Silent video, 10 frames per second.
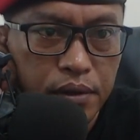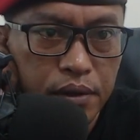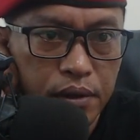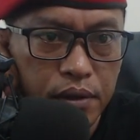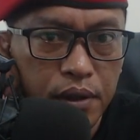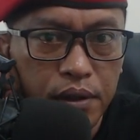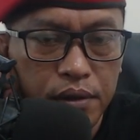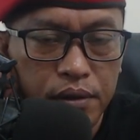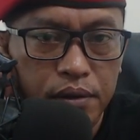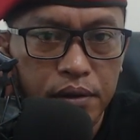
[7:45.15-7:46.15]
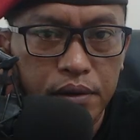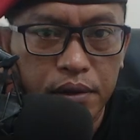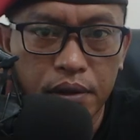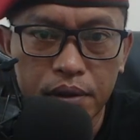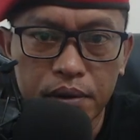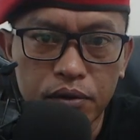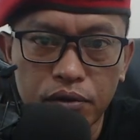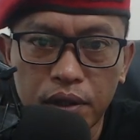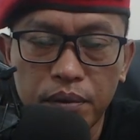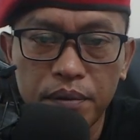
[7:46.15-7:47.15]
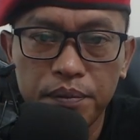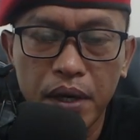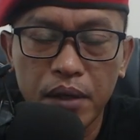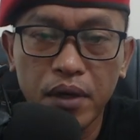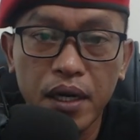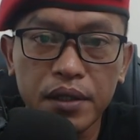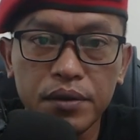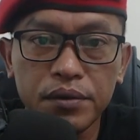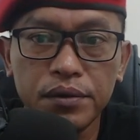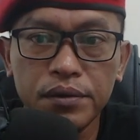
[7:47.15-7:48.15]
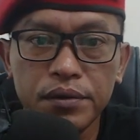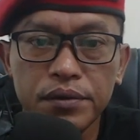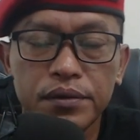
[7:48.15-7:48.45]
eh, di 754 yang dulu.